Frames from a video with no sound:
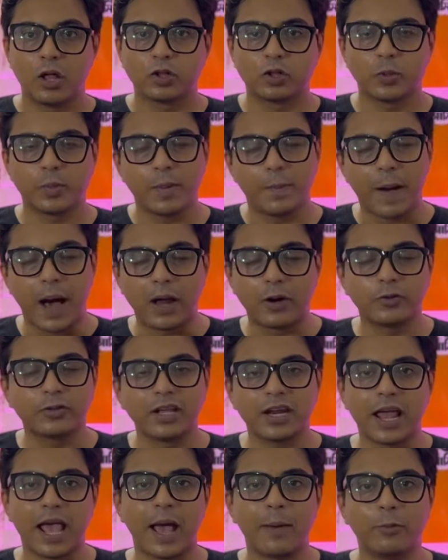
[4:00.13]
তবে
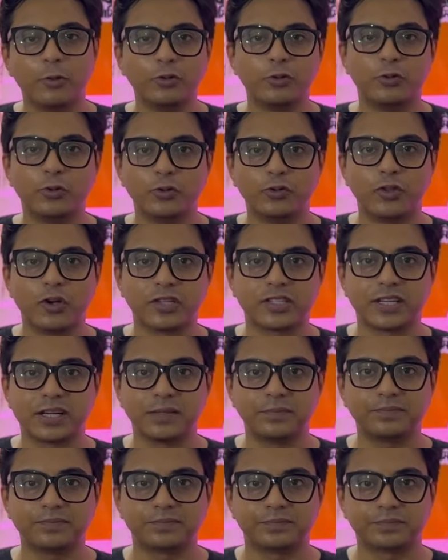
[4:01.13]
ভারতের এমন দুর্দশা
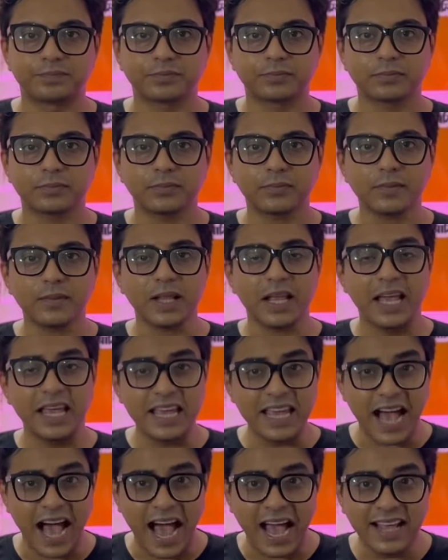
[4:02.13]

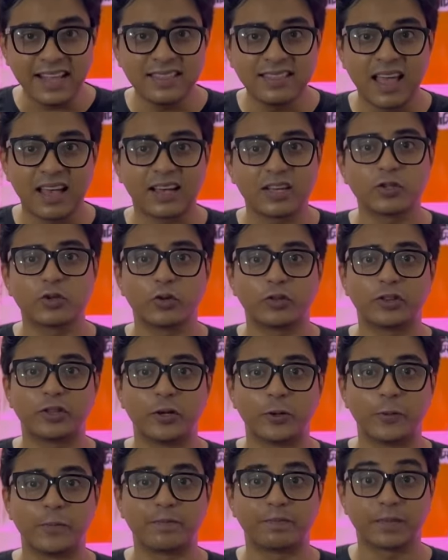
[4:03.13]
এই আইন থাকা
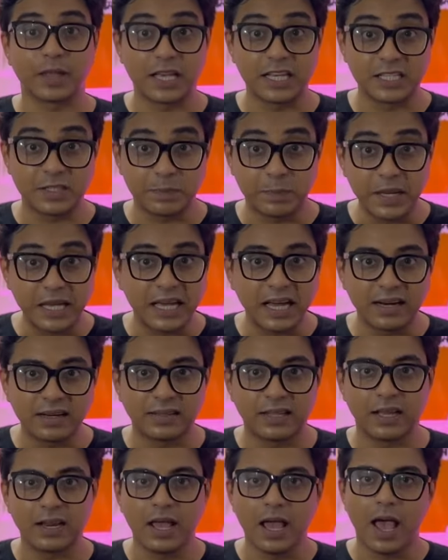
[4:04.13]
সত্ত্বেও এই
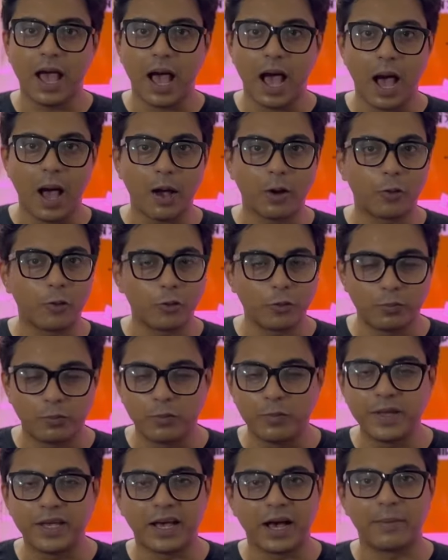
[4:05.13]
স্পিকারদের কোনো
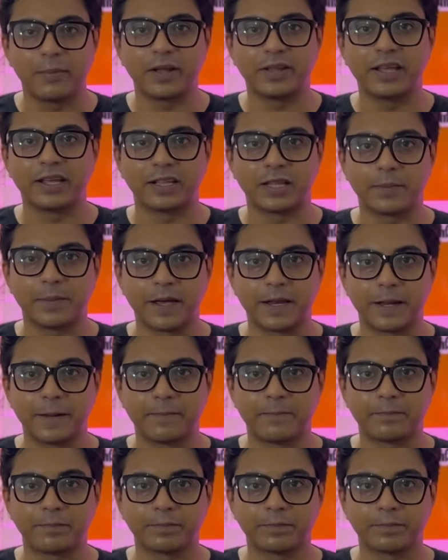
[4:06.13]
ভূমিকা আমরা দেখতে পাই না